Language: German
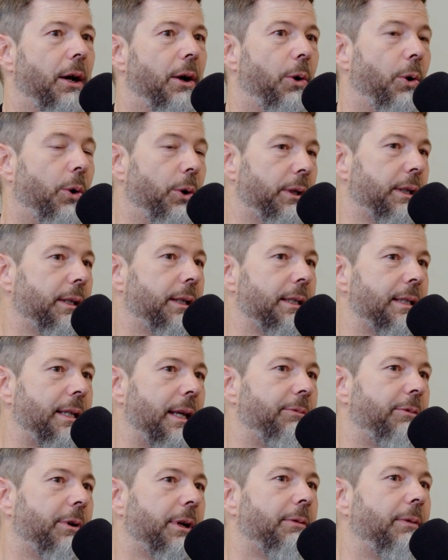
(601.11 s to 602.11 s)
oder dass
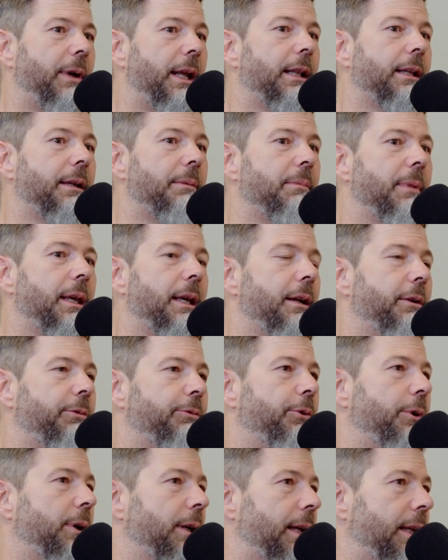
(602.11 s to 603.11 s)
einfach Wälder mehr
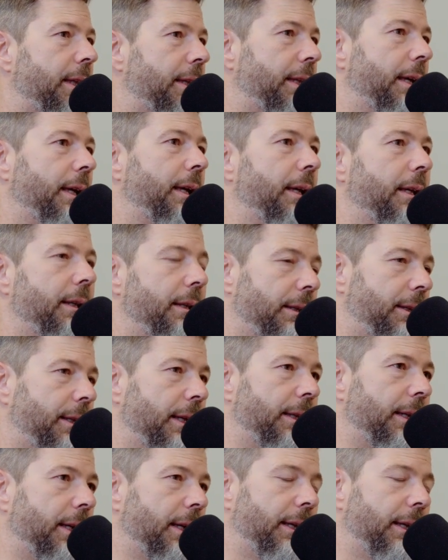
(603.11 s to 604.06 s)
Vorräte drin